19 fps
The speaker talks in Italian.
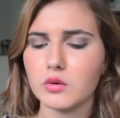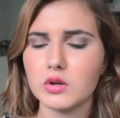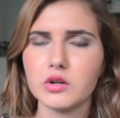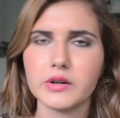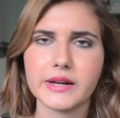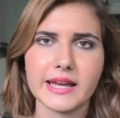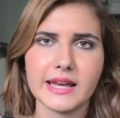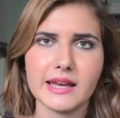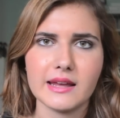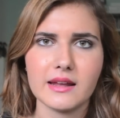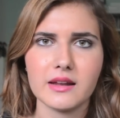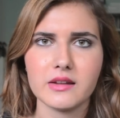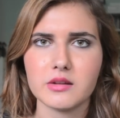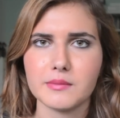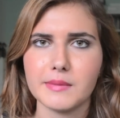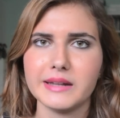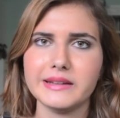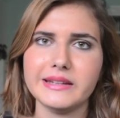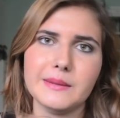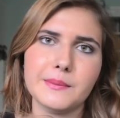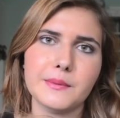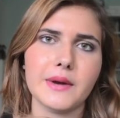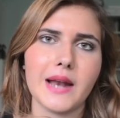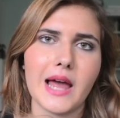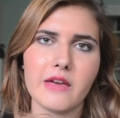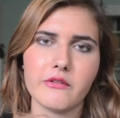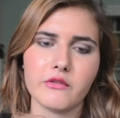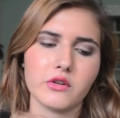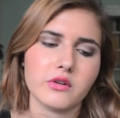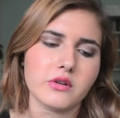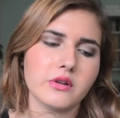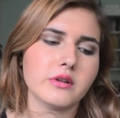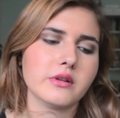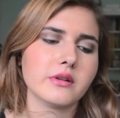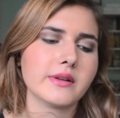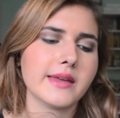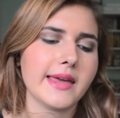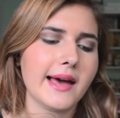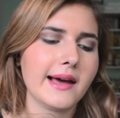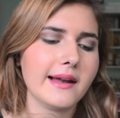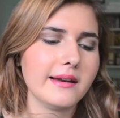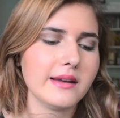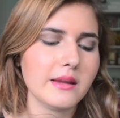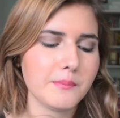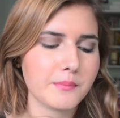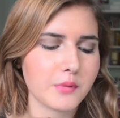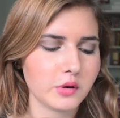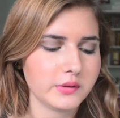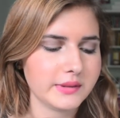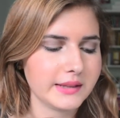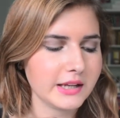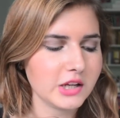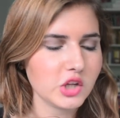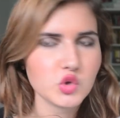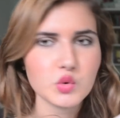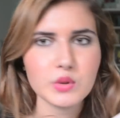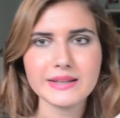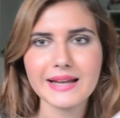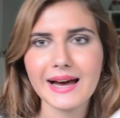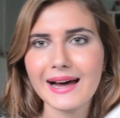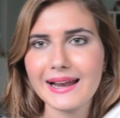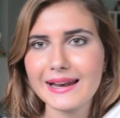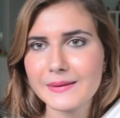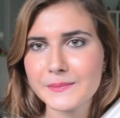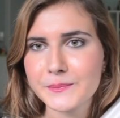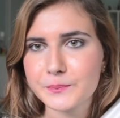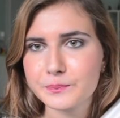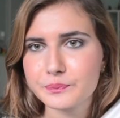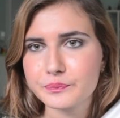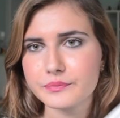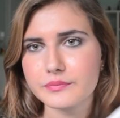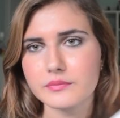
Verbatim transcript: quello che insomma è tipo l'iPhone che ha l'impronta digitale